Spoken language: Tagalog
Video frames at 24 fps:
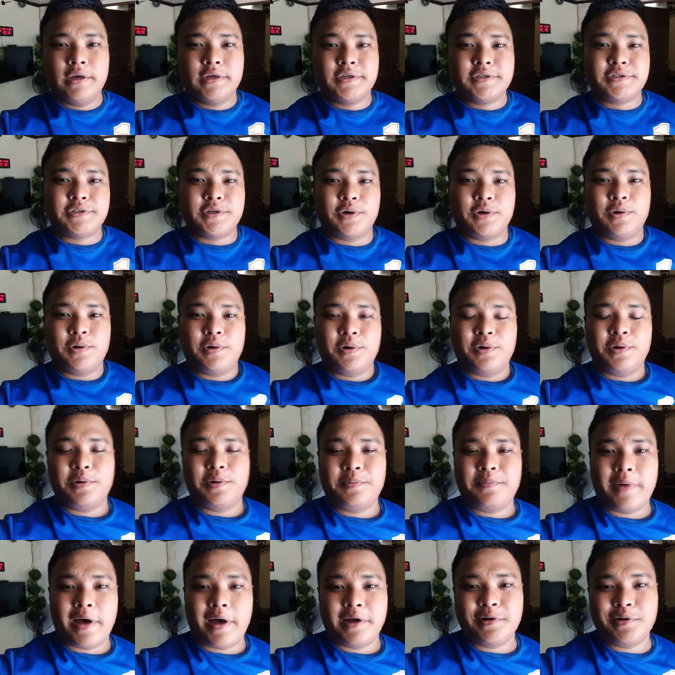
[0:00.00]
So,
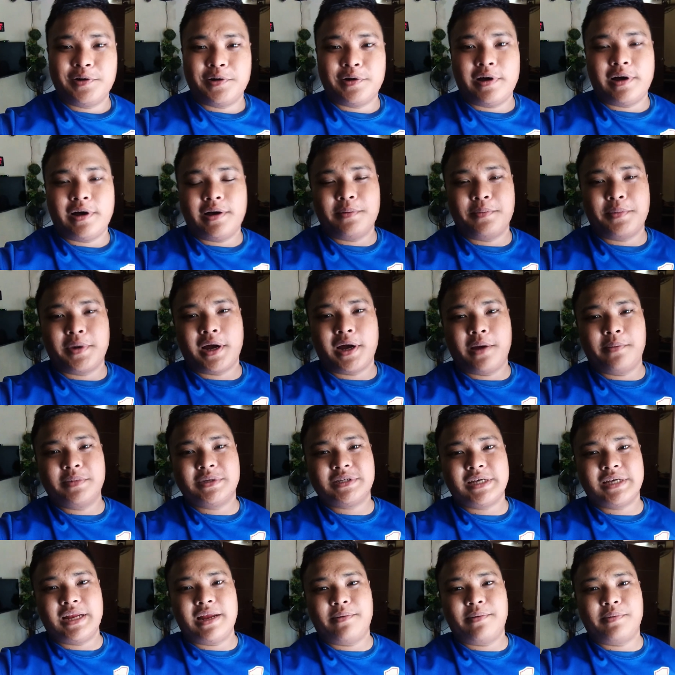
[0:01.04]
paano? Uh,
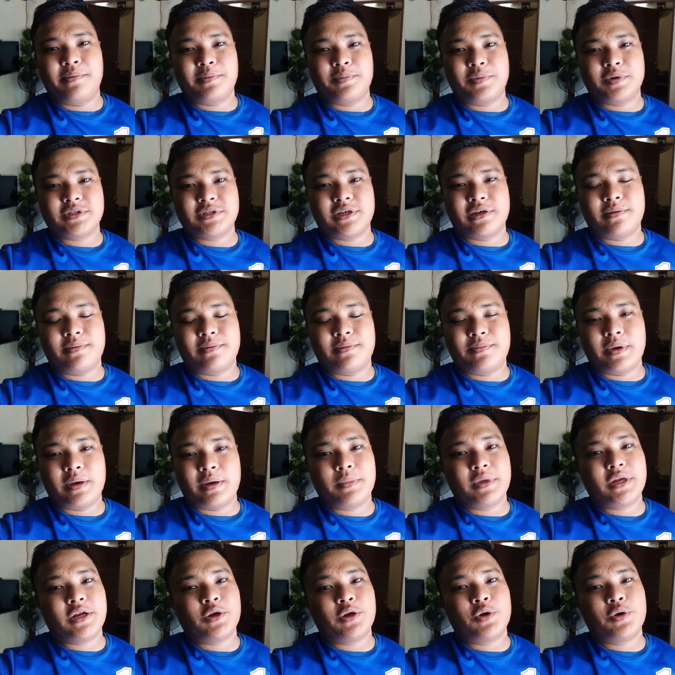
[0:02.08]
maraming salamat po sa
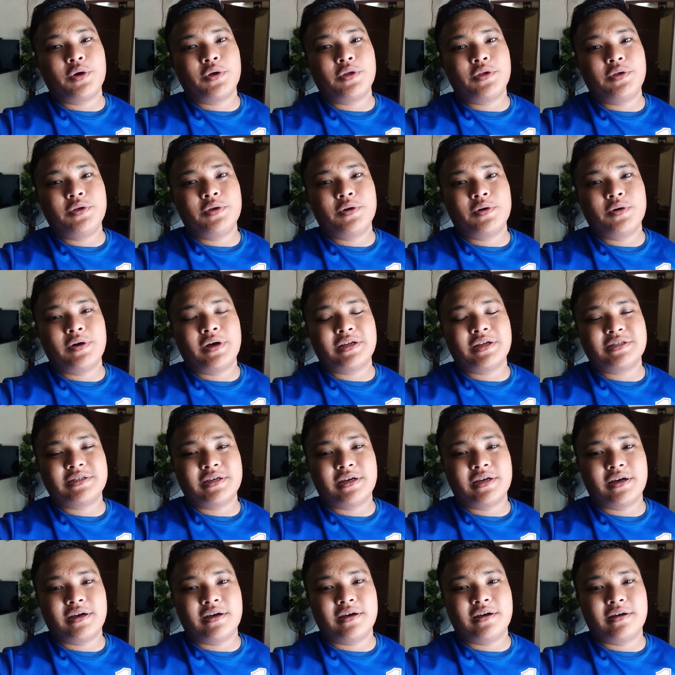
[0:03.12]
pamanonood nyo at
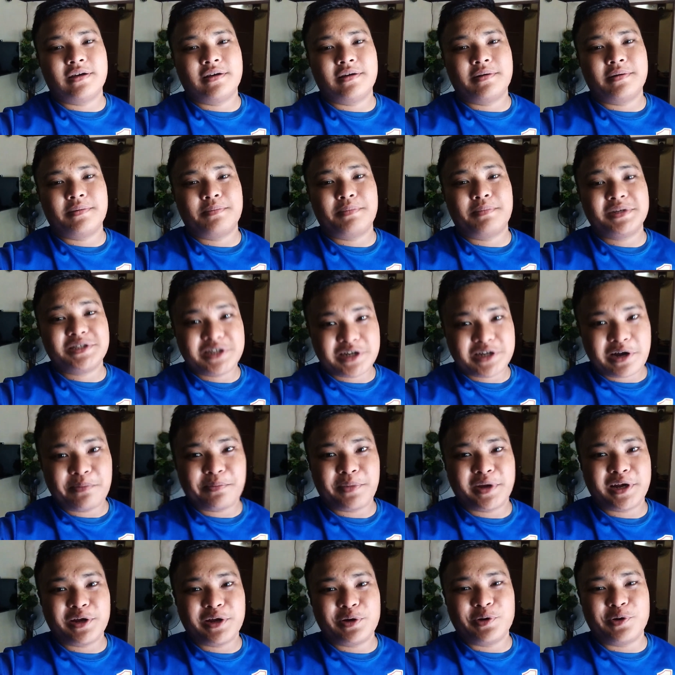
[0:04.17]
sa
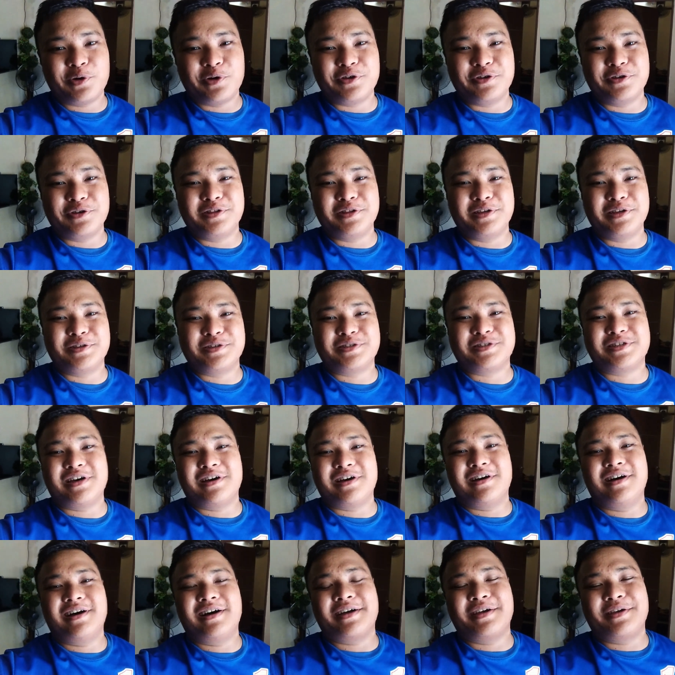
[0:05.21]
matyagang pananood nyo dito
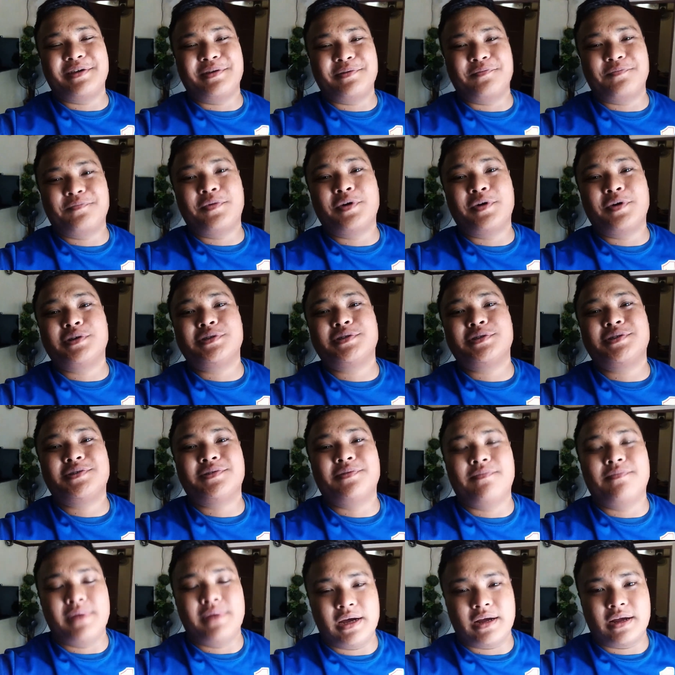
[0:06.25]
sa aking
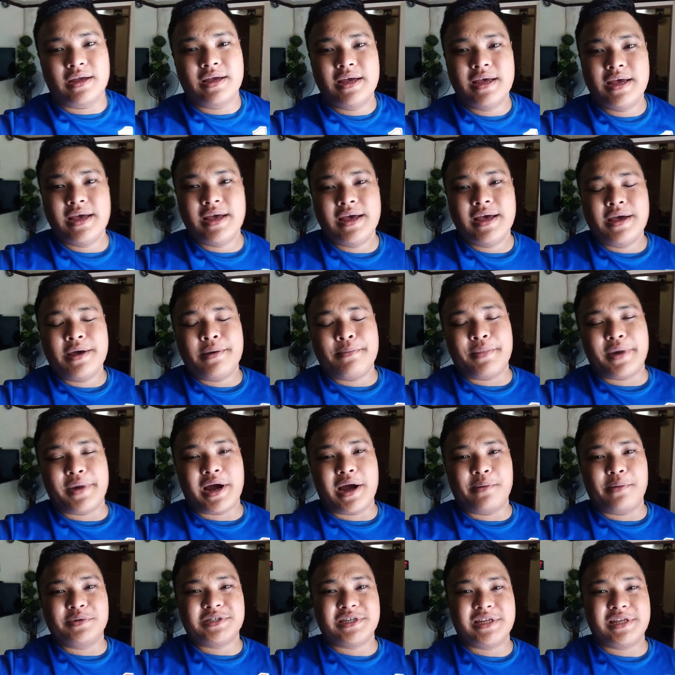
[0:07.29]
first vlog.
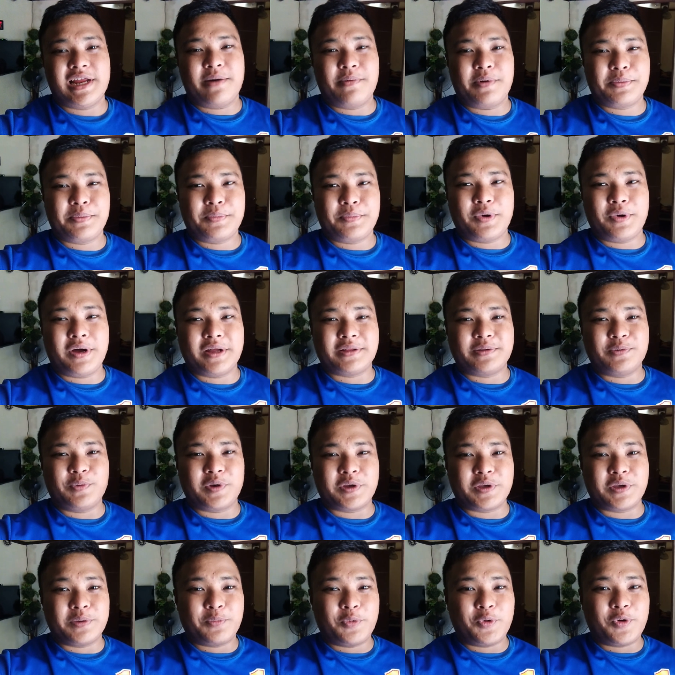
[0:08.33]
Maraming salamat po at huwag
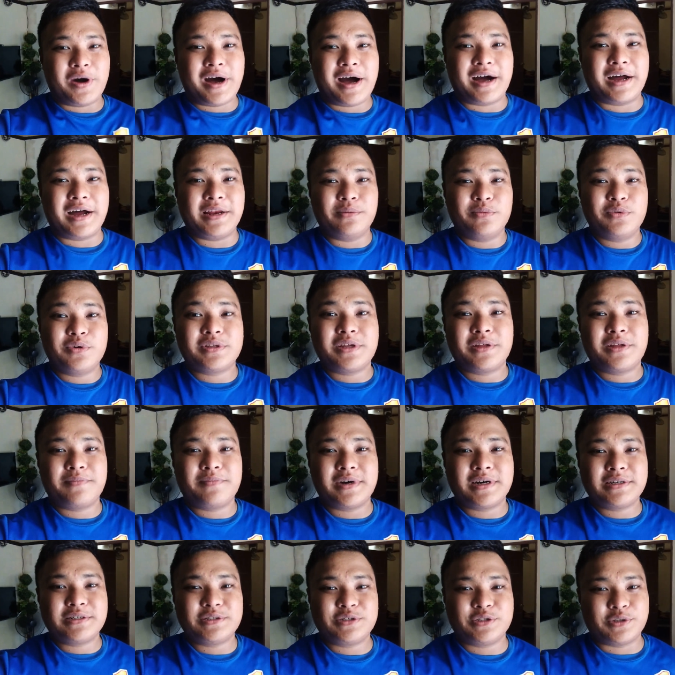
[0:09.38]
nyo po kakalimutan
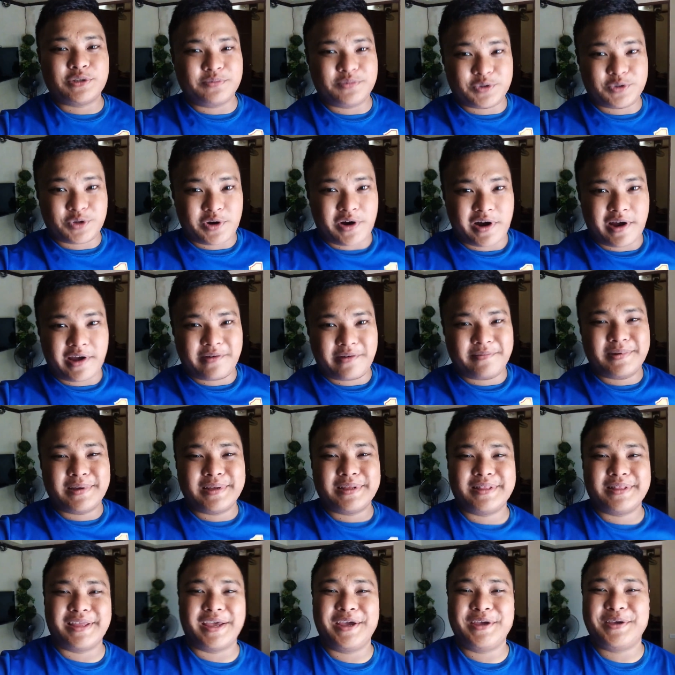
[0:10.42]
mag-subscribe.
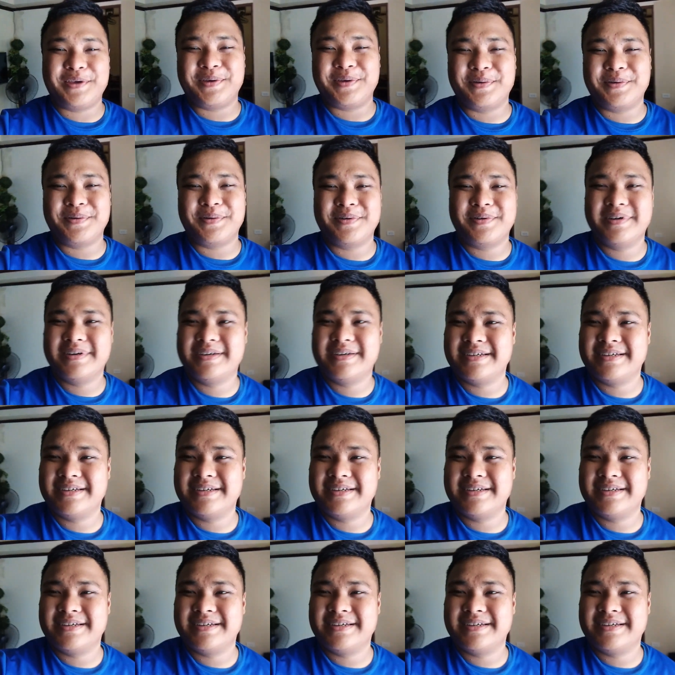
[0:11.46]
Thank you!